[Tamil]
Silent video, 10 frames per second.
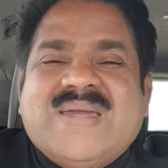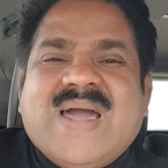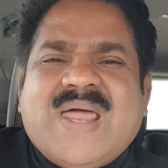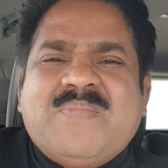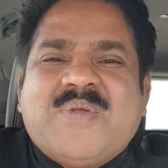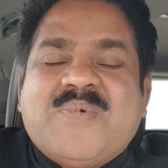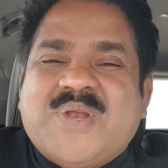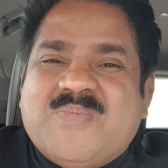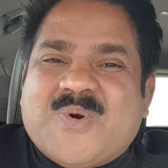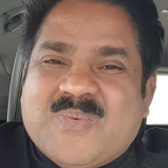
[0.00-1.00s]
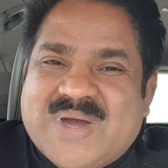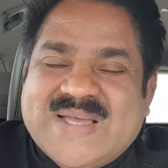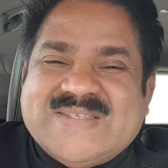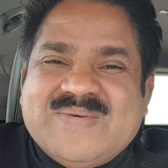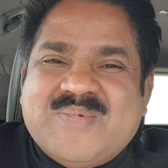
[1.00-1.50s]
யாரை பின்பற்றி போகணுமா
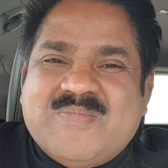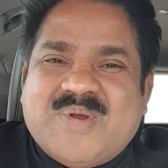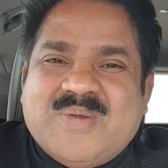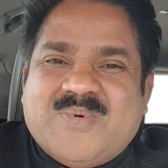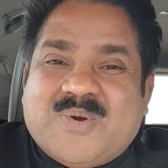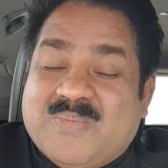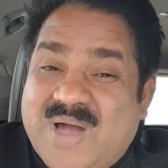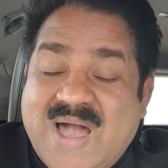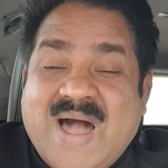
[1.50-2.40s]
இயேசு பின்பற்றி போகணுமா